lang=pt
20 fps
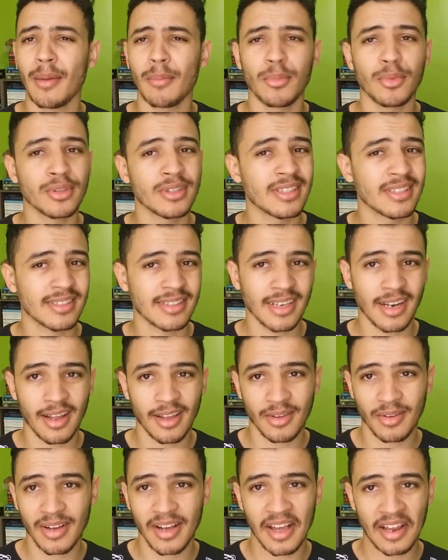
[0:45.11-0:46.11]
É muito
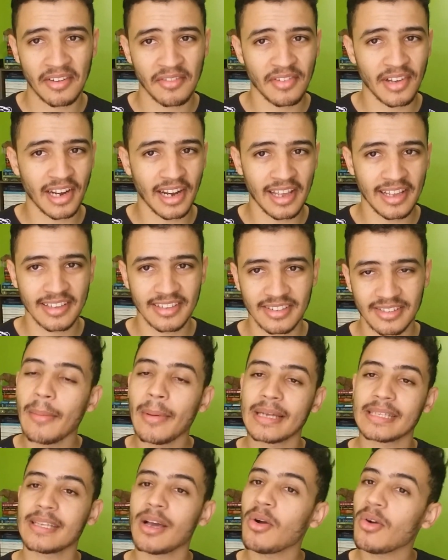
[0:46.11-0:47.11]
estranho, cara, fala aí.
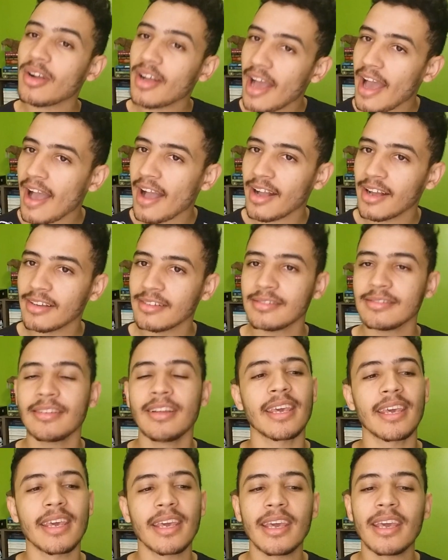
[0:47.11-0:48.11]
Mas é o Kagan
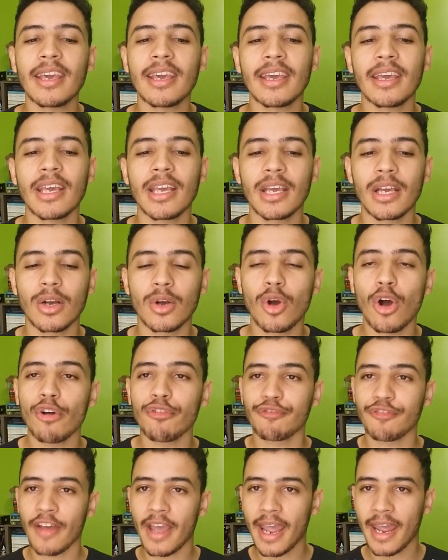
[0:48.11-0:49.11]
que
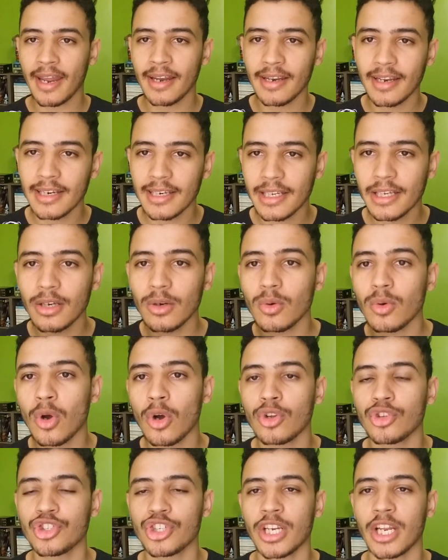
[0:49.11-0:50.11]
governa ali o
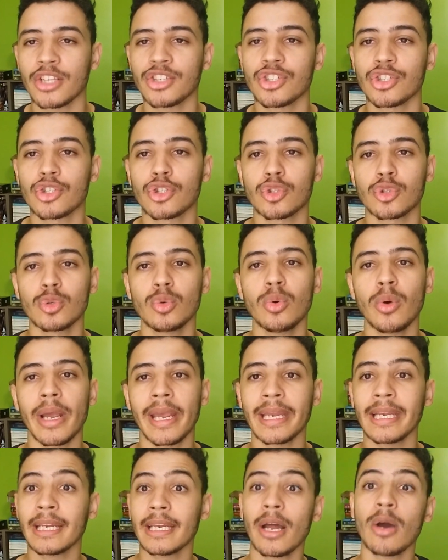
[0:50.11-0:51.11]
continente sul.
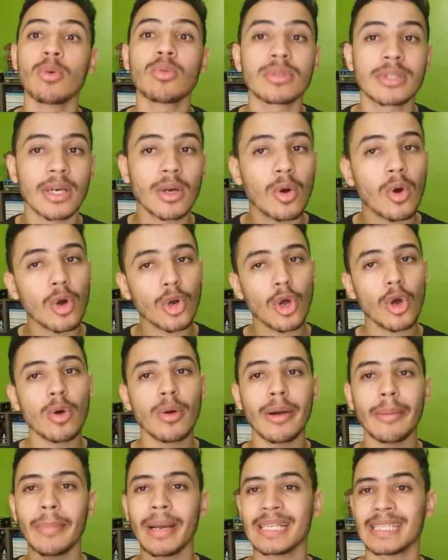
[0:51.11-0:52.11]
Ele não usa
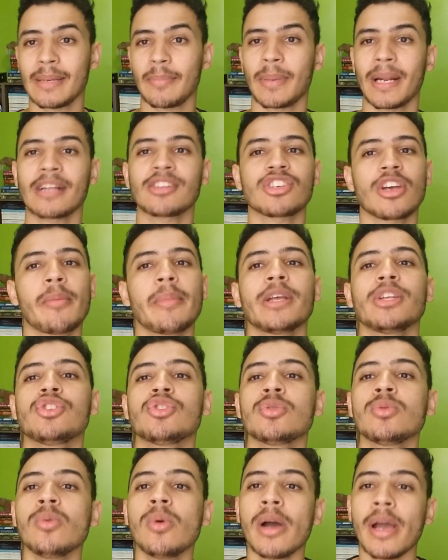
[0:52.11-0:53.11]
coroa, mas é
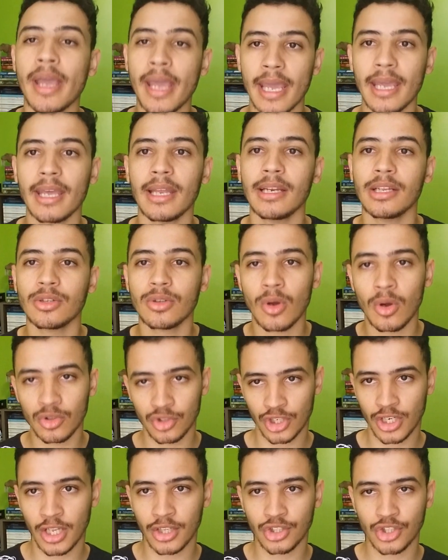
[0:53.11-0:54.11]
praticamente um rei ali do
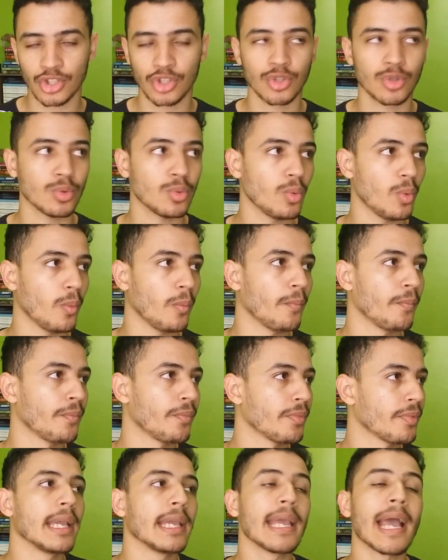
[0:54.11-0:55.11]
continente sul.
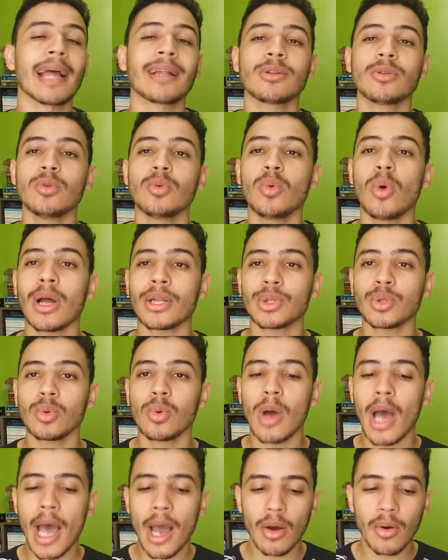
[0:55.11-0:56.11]
E a, o
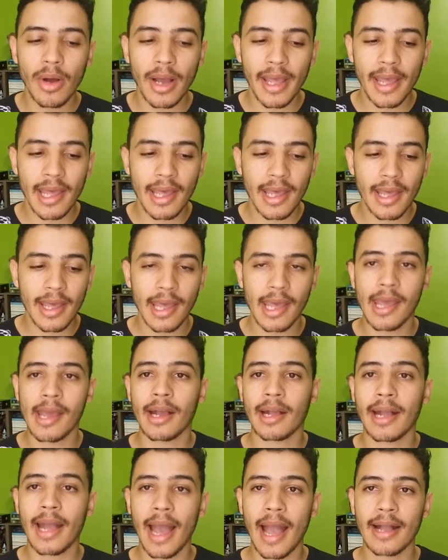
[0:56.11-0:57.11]
atual
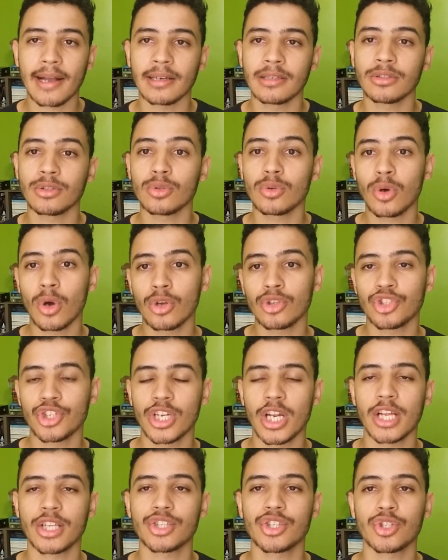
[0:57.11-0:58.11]
é, Kagan do
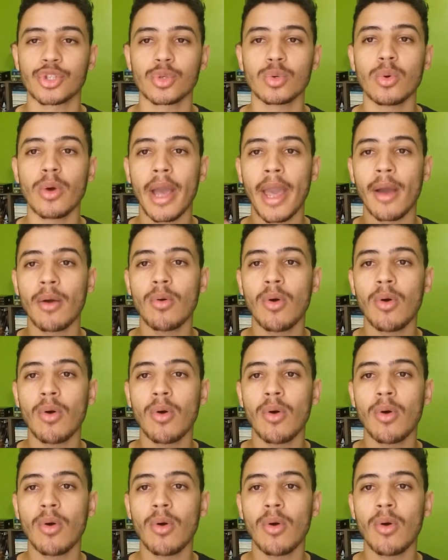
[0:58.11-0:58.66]
continente sul é